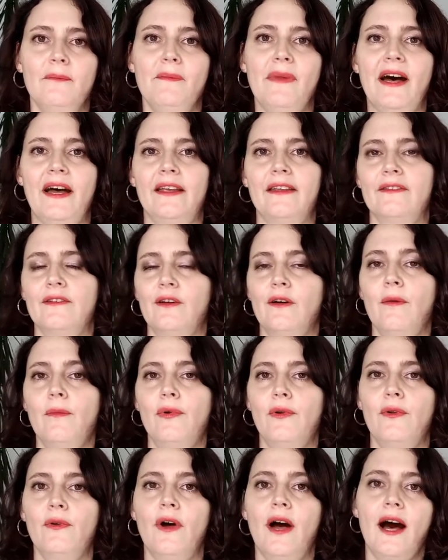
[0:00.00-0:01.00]
Par
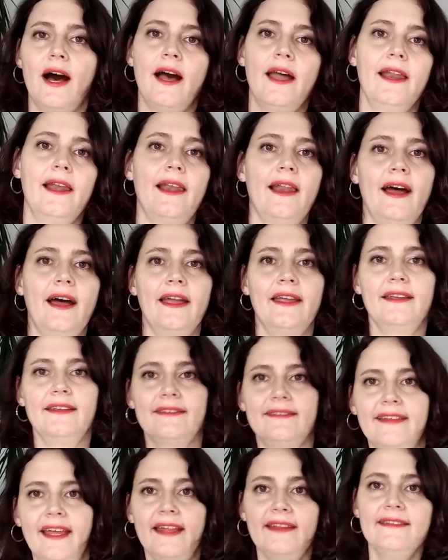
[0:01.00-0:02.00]
exemple, I
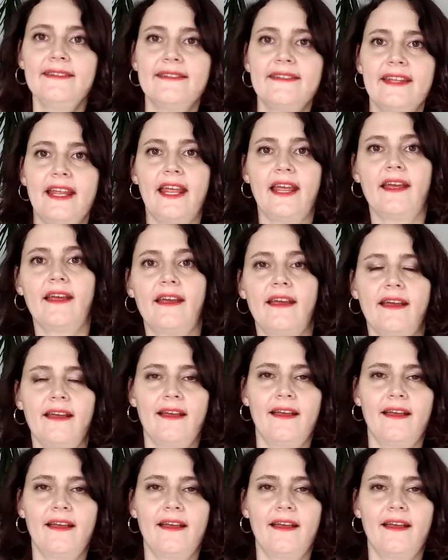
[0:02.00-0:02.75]
like dancing.